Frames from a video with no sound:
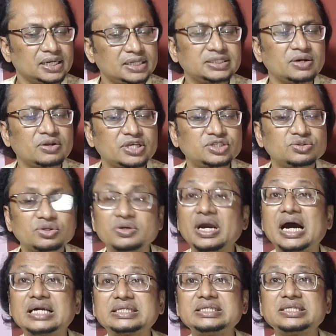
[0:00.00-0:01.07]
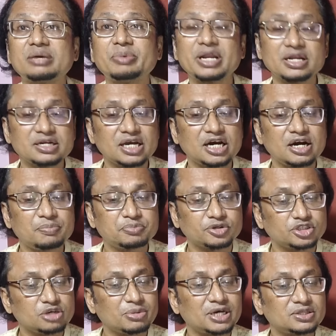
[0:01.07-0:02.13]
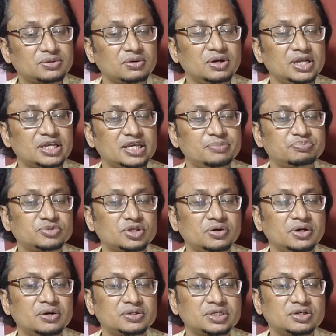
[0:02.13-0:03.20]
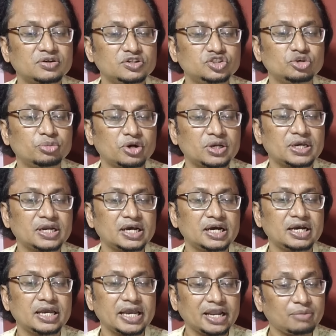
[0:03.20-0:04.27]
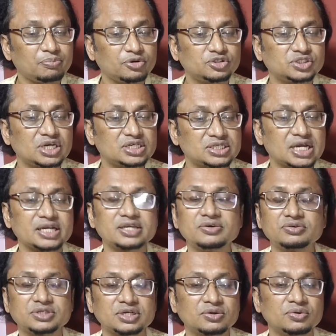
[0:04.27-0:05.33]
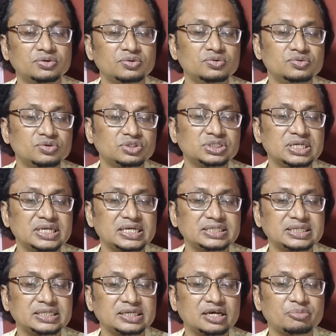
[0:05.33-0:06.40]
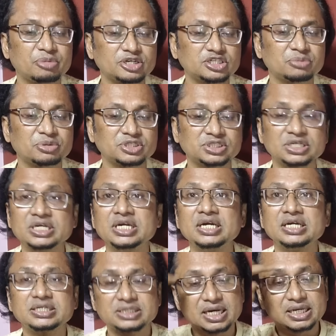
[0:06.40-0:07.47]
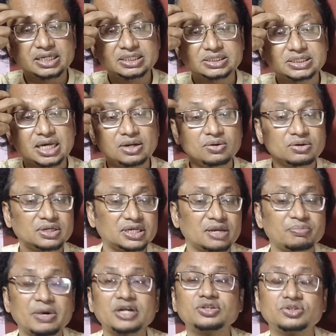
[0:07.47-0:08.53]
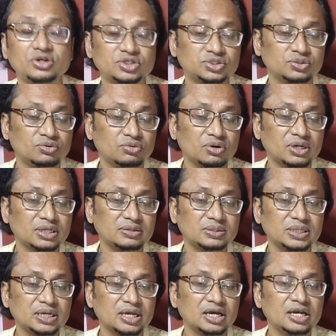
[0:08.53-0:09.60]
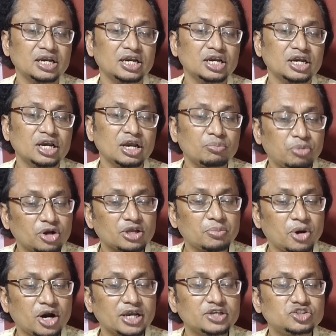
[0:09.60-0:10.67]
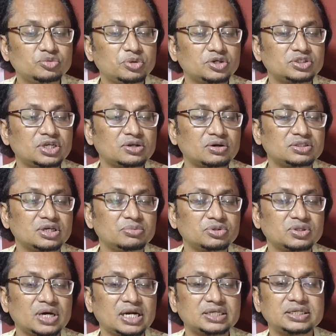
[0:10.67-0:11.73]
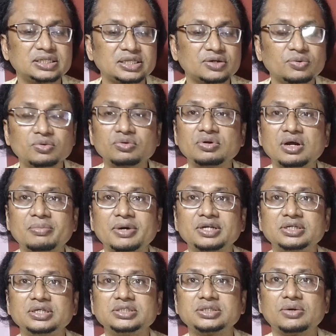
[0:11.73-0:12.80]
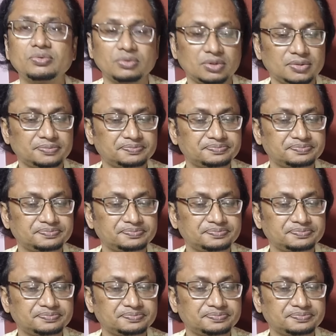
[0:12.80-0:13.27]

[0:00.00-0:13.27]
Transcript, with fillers: রেজাউল কিছুতেই হাটে যাবেন না প্রতিবাদ করলে ক্ষিপ্ত হয়ে ওঠেন ওই যুবকেরা এক পর্যায়ে ট্রাকে ওঠে গরুর রশি কেটে দেওয়ার পাশাপাশি ট্রাকের চালককে মারধর শুরু করেন তারা পরে ভয়ে যুবকদের কথা মতো হাটটিতে গরু নামান রেজাউল